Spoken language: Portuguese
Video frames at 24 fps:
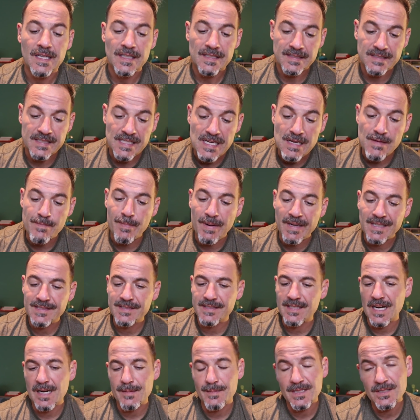Sim,
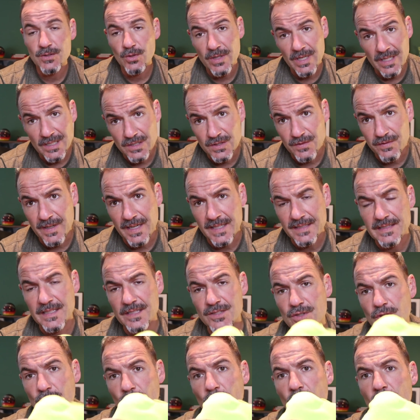passa ar, mas o que eles fazem?
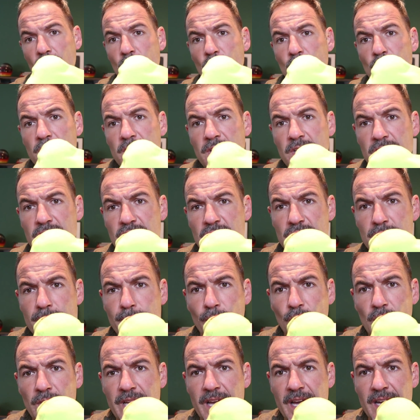Eles colocam um nit de
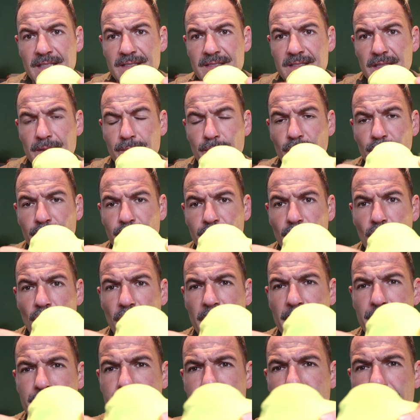poliéster por
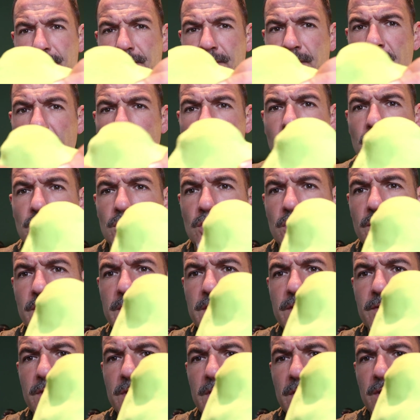fora. Deixa eu ver
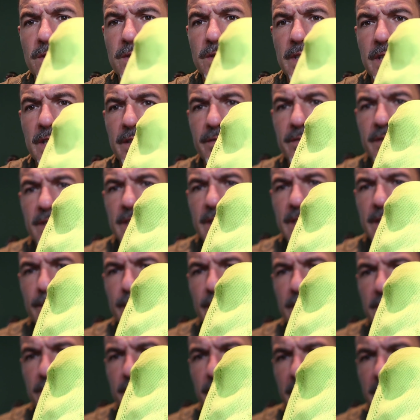se você consegue ver aqui
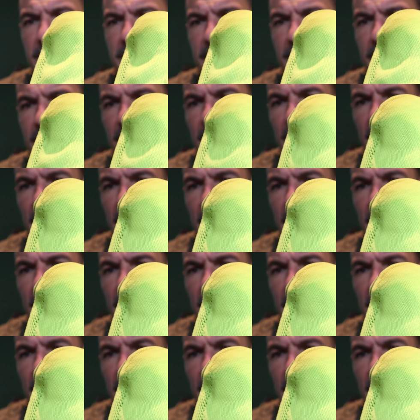bem de pertinho.